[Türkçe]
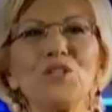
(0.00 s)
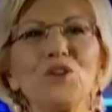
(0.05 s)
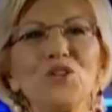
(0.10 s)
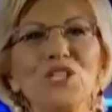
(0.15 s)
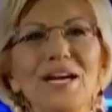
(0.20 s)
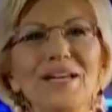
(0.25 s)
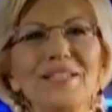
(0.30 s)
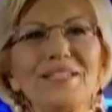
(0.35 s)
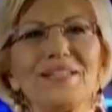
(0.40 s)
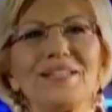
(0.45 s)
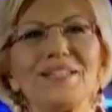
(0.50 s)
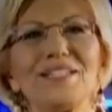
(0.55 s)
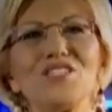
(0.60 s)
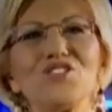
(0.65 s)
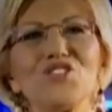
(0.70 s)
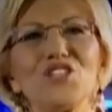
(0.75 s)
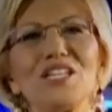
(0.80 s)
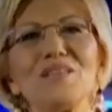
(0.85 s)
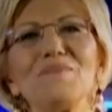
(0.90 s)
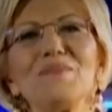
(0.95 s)
olay yeri
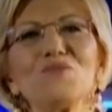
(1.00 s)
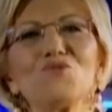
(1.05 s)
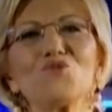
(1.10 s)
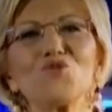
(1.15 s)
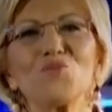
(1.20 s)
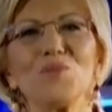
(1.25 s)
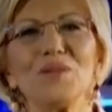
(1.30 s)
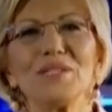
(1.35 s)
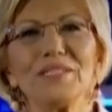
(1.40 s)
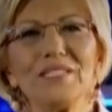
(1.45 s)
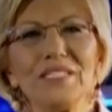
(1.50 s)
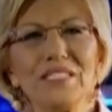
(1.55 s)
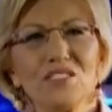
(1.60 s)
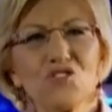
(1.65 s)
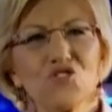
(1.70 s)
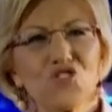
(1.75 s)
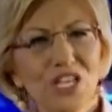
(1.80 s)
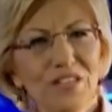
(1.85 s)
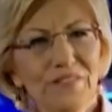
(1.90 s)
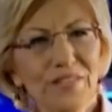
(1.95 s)
inceleme uzmanının
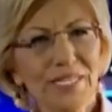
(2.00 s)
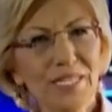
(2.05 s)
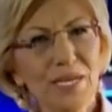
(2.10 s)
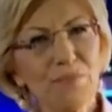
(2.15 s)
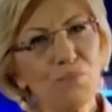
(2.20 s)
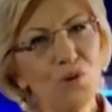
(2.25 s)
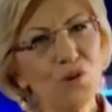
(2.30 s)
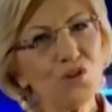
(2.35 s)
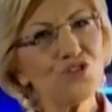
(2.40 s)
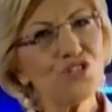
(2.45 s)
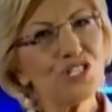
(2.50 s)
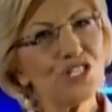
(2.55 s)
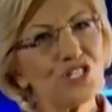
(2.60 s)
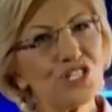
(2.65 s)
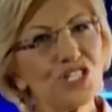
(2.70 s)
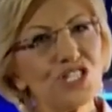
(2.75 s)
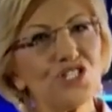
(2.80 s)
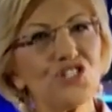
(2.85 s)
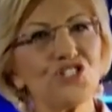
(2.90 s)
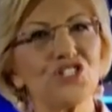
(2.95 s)
çevrede boş
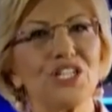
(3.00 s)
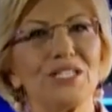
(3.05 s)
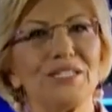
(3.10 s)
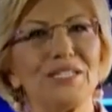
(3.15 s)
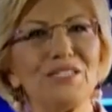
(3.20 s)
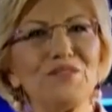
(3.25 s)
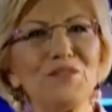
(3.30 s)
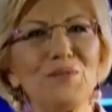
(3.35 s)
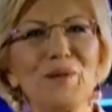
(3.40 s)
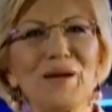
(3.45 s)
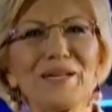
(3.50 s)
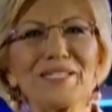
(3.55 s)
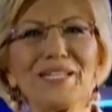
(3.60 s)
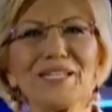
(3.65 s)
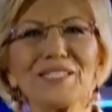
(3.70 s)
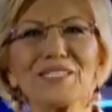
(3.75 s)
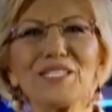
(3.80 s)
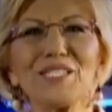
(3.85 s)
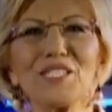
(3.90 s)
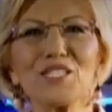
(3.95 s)
içki şişeleri ve
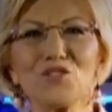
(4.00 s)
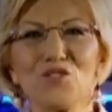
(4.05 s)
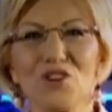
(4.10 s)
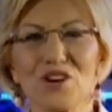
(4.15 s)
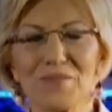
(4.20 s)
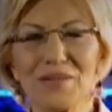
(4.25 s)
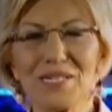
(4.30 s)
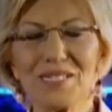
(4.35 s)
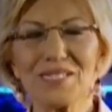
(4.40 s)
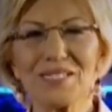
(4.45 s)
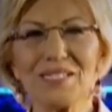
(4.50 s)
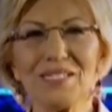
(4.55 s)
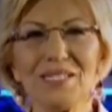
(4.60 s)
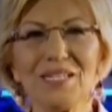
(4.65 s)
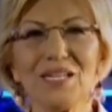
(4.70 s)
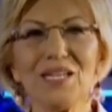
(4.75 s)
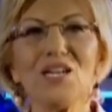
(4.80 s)
bardakları görmesi,